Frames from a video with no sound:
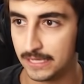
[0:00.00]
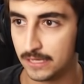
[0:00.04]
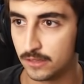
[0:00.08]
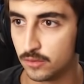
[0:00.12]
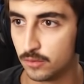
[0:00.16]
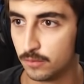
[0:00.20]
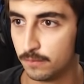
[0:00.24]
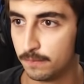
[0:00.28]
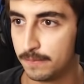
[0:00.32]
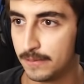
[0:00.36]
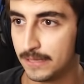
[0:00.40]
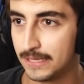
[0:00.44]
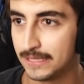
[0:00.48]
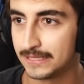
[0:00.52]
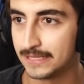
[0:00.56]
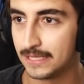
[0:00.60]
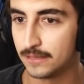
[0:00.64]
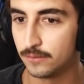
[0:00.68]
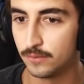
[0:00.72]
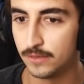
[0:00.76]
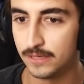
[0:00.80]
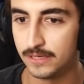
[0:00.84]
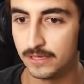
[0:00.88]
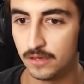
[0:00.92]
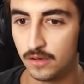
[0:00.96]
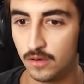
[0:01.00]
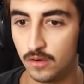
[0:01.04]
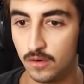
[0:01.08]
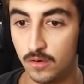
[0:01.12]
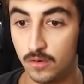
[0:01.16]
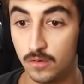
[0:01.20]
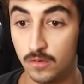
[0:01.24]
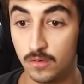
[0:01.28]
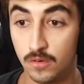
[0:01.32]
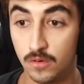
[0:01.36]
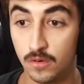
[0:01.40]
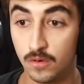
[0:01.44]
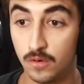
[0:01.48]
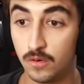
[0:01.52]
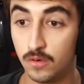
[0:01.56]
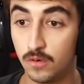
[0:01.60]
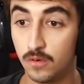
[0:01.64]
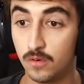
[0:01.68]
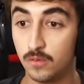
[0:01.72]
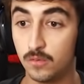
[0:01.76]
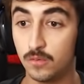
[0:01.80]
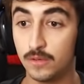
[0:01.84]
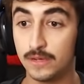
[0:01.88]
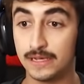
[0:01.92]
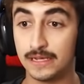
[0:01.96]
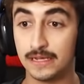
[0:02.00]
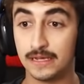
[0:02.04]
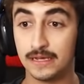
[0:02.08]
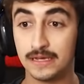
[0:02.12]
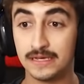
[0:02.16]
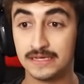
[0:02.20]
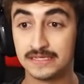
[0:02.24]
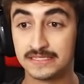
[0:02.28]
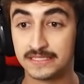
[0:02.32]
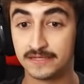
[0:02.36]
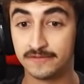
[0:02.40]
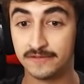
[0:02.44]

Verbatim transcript: completa, güey. Oh, güey. Se ve